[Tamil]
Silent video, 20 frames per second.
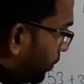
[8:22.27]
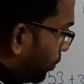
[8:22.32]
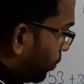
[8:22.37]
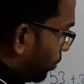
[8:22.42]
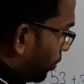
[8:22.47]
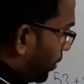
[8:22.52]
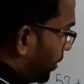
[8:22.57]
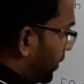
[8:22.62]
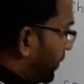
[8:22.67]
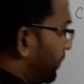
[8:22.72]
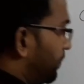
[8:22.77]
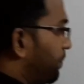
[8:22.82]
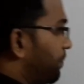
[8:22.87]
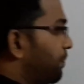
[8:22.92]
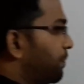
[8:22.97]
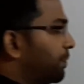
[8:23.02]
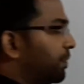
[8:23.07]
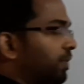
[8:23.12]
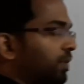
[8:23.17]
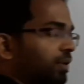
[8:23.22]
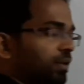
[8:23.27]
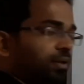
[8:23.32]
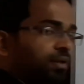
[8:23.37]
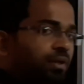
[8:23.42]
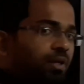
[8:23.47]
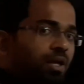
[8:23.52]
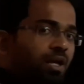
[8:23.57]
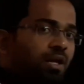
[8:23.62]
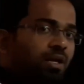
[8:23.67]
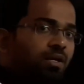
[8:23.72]
நூறுக்கு
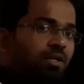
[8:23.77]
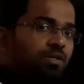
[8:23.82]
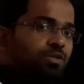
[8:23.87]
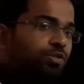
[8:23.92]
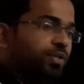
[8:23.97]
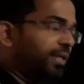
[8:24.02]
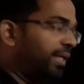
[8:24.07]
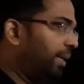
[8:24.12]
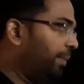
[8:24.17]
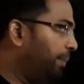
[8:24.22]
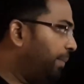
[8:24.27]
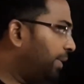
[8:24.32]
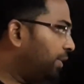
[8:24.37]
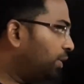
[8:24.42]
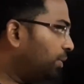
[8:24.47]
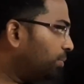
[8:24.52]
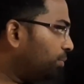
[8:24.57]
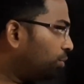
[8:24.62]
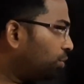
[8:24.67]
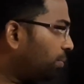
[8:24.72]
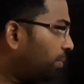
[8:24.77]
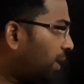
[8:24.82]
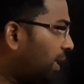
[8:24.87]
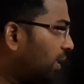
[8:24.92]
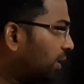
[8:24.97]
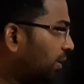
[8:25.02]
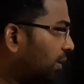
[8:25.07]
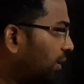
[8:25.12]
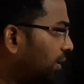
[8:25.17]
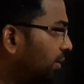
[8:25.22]
ஸோ எண்பத்தி மூணு
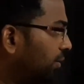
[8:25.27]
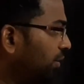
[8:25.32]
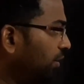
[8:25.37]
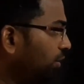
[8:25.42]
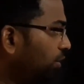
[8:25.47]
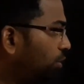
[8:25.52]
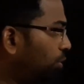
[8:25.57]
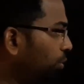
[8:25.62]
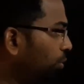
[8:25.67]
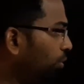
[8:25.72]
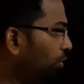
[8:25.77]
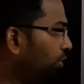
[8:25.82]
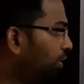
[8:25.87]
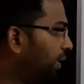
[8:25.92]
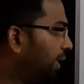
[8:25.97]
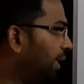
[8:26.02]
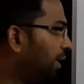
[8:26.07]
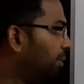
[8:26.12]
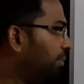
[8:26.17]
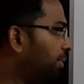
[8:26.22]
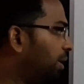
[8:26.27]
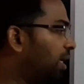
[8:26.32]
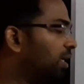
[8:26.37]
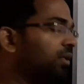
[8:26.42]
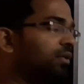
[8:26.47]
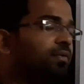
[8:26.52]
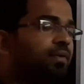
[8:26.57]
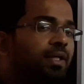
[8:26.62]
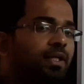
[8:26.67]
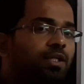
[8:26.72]
மார்க்லேருந்து தொண்ணூற்றி ஏழு
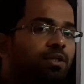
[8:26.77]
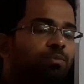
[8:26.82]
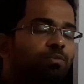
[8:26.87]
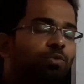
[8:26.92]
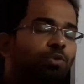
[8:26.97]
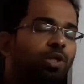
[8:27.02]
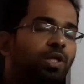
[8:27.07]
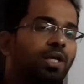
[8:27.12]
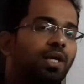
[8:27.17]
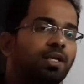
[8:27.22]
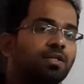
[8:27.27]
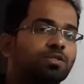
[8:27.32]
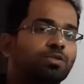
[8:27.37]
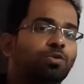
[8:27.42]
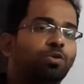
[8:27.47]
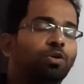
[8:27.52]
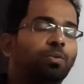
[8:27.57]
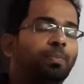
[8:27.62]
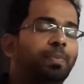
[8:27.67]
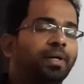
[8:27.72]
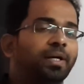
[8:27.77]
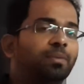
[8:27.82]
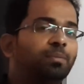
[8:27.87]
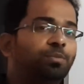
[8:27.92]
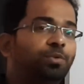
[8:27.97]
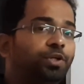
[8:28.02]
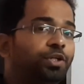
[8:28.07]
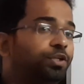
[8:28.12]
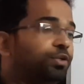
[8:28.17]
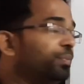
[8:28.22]
மார்க் வரைக்கும் உங்களால் ஸ்கோர் பண்ண
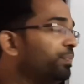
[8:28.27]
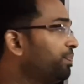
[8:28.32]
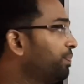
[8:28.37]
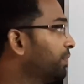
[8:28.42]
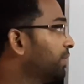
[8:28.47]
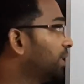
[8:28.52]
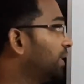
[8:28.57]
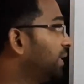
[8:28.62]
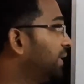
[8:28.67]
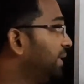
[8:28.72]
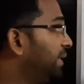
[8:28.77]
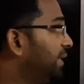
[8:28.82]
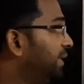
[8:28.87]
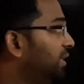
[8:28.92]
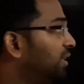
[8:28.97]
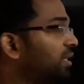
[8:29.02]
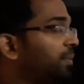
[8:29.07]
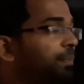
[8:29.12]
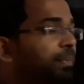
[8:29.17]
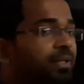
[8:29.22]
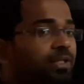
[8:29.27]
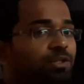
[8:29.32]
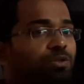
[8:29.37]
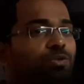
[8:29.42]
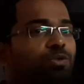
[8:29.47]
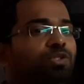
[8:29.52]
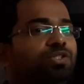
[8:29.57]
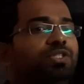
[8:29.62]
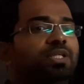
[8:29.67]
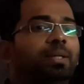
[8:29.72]
முடியும் இந்த
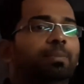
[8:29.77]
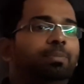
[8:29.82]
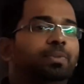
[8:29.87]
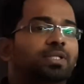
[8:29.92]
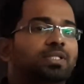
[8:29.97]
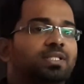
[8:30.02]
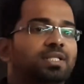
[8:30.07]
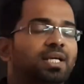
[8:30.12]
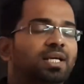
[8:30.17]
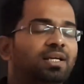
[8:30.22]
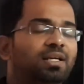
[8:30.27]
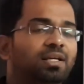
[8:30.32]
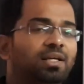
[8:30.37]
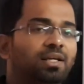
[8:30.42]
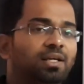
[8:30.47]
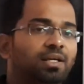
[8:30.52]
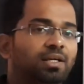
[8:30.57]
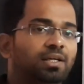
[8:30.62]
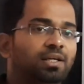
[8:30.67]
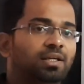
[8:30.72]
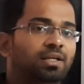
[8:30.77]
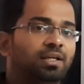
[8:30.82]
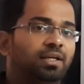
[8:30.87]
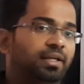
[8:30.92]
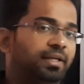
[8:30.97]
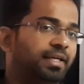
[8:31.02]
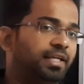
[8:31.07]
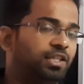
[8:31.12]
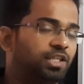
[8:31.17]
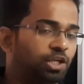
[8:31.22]
பதினோரு சாப்டர்ஸை
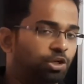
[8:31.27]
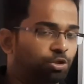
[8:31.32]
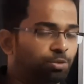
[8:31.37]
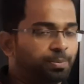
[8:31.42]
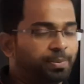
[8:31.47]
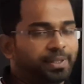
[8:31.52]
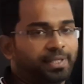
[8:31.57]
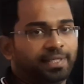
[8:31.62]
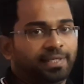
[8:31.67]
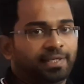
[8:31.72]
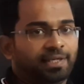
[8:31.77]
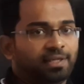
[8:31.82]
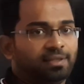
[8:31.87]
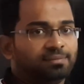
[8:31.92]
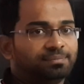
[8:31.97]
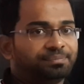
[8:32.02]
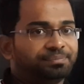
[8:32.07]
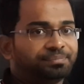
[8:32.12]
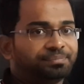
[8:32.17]
நீங்கள் தரோ பண்ணிங்கன்னா